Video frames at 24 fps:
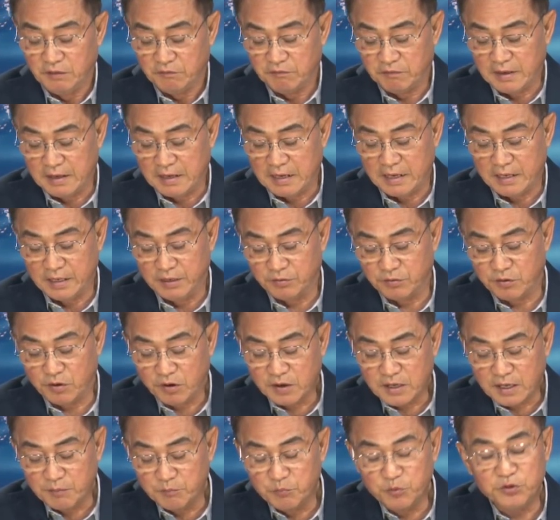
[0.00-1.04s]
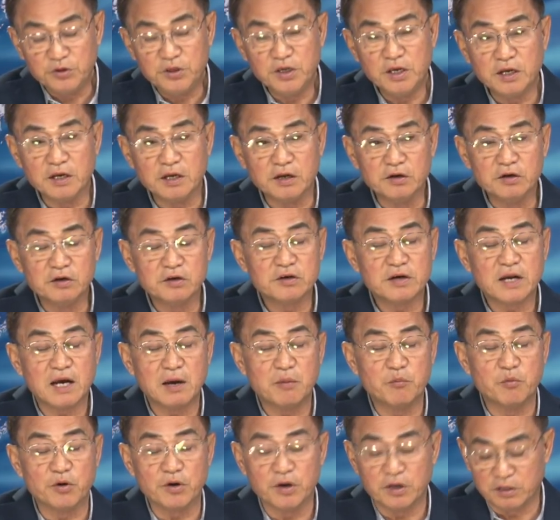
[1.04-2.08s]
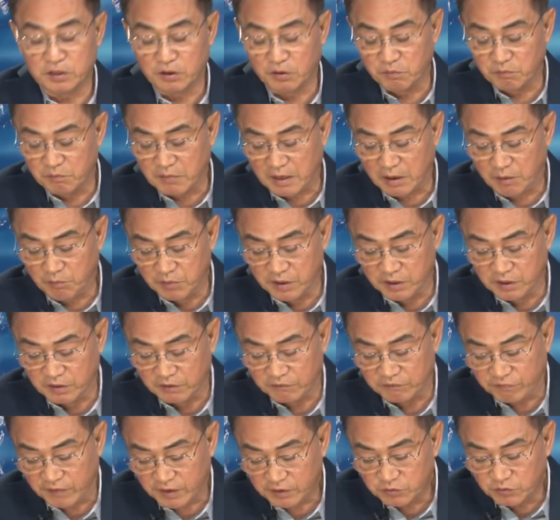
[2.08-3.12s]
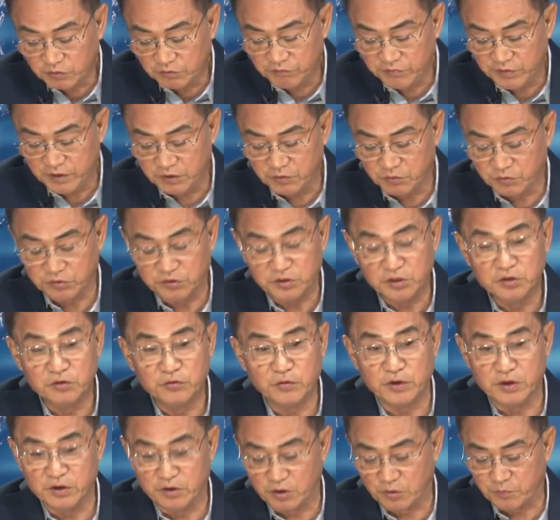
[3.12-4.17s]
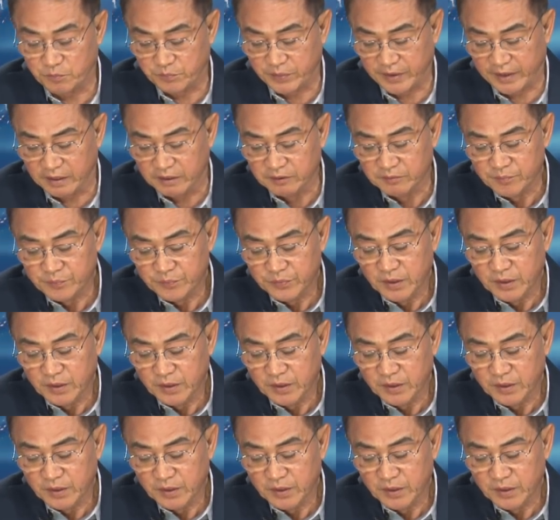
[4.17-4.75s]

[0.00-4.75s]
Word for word: Và điều đó Campuchia đã đưa ra một cái thông báo bởi người phát ngôn viên của chính quyền Phnom Penh.